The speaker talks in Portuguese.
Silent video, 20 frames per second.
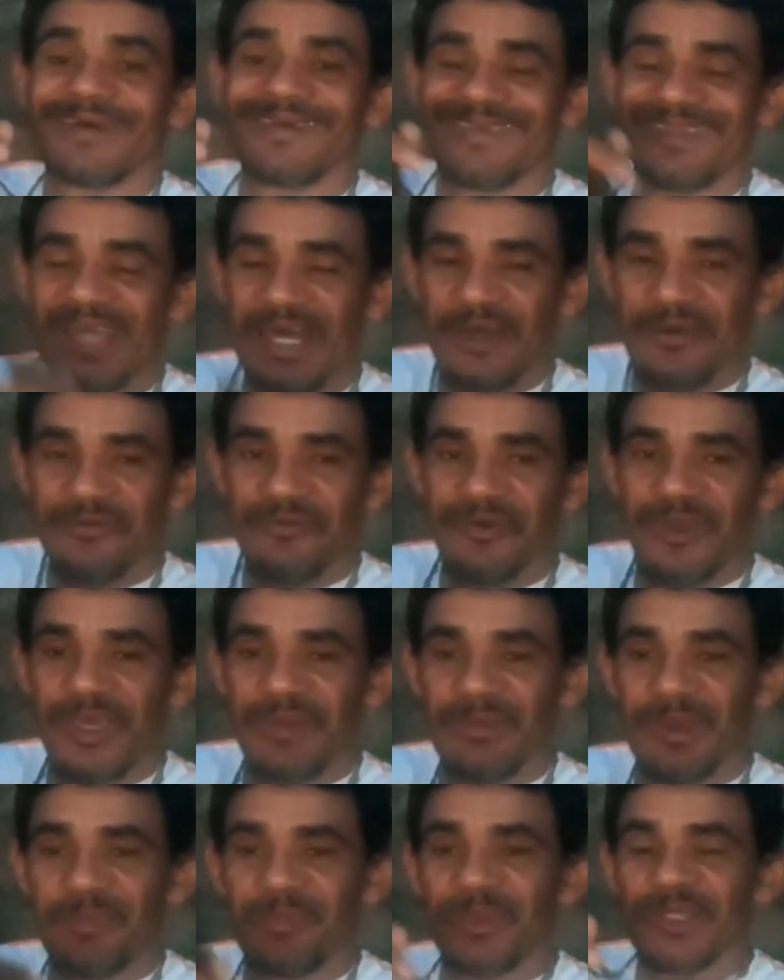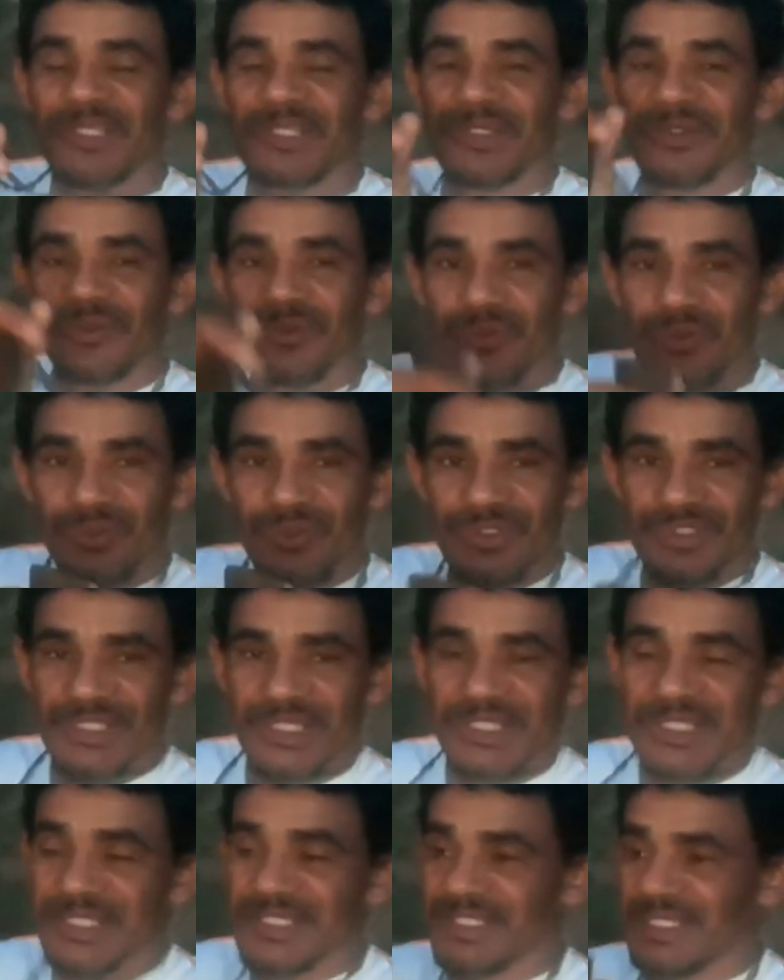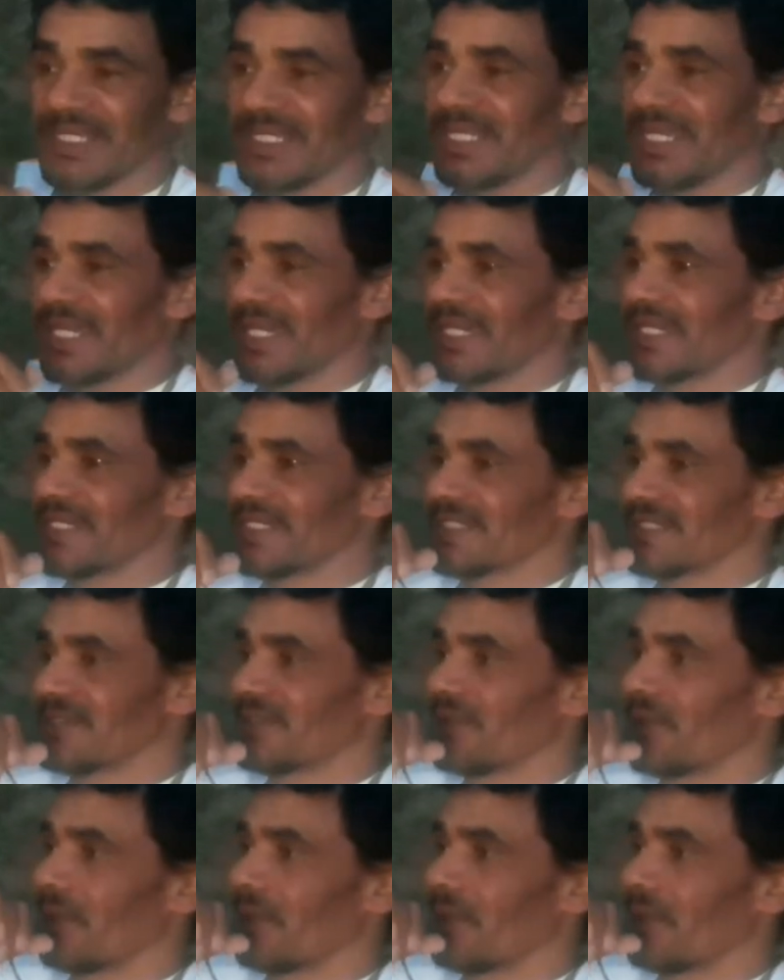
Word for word: da fêmea pedindo cruza, que seria esse.